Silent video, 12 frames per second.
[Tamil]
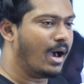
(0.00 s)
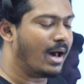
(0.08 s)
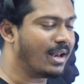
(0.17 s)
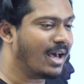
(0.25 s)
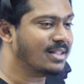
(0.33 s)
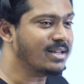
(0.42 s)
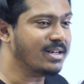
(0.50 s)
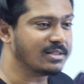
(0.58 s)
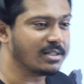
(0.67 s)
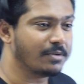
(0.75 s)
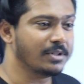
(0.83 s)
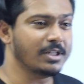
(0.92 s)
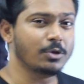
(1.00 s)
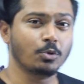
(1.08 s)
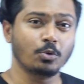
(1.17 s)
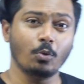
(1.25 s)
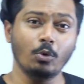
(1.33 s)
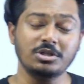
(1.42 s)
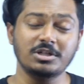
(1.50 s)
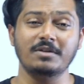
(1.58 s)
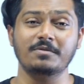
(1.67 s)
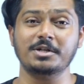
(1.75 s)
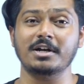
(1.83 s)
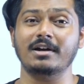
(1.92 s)
ஆனால் அதே நேரத்தில் வந்து இது ஒரு சில
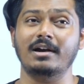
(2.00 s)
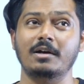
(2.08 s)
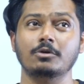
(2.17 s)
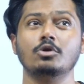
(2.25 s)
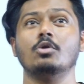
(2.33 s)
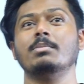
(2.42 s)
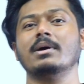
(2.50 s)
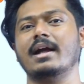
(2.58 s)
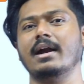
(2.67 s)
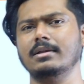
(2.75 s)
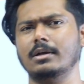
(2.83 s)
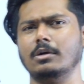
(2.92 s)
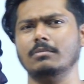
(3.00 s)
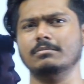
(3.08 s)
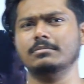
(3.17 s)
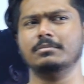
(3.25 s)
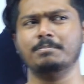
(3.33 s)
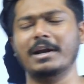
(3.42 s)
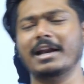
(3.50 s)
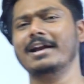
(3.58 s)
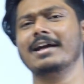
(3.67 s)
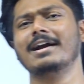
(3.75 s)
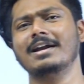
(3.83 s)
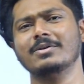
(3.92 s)
விஷயங்களில் வந்து ரொம்ப கெடுதல் பல
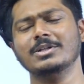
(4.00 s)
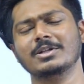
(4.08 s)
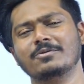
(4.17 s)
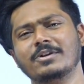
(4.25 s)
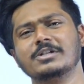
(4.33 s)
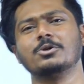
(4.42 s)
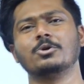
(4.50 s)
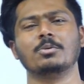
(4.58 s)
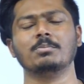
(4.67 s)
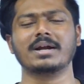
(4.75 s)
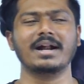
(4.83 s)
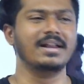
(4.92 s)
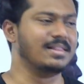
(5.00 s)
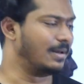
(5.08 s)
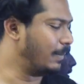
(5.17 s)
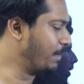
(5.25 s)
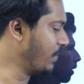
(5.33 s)
இடங்களில் வந்து இந்த ஃப்ரிக்ஷன் ரொம்ப கெடுதல்